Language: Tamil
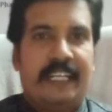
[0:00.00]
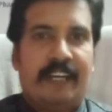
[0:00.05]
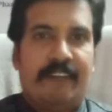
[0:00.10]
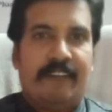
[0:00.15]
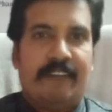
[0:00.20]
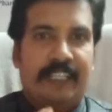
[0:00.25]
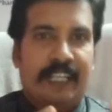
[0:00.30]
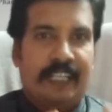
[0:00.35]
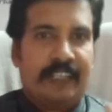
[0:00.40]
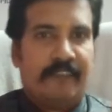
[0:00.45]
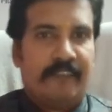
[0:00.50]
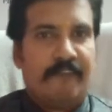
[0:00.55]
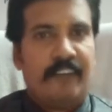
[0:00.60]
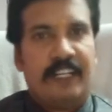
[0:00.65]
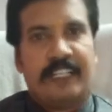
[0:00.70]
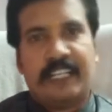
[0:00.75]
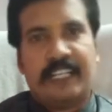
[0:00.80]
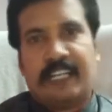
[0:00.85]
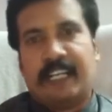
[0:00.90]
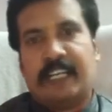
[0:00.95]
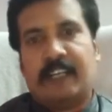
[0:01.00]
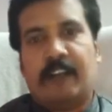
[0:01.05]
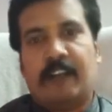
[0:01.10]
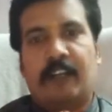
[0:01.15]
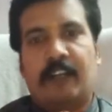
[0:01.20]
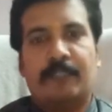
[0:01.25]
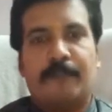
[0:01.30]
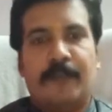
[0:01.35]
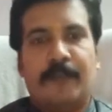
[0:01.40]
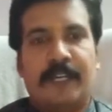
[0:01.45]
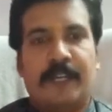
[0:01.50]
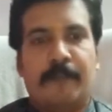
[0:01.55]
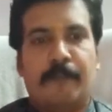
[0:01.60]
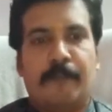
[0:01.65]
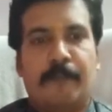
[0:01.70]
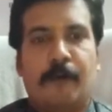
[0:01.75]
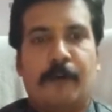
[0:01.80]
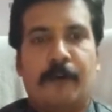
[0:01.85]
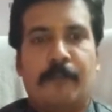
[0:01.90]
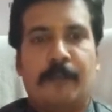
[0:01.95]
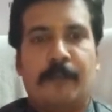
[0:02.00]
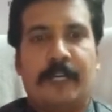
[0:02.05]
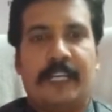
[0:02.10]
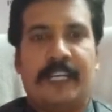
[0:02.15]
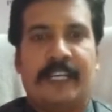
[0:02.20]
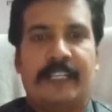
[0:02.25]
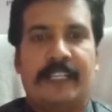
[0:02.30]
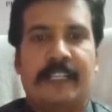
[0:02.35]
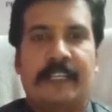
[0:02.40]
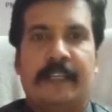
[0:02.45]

வந்து அந்த ஃபில்டரை க்ராஸ் பண்ணி போக முடியாது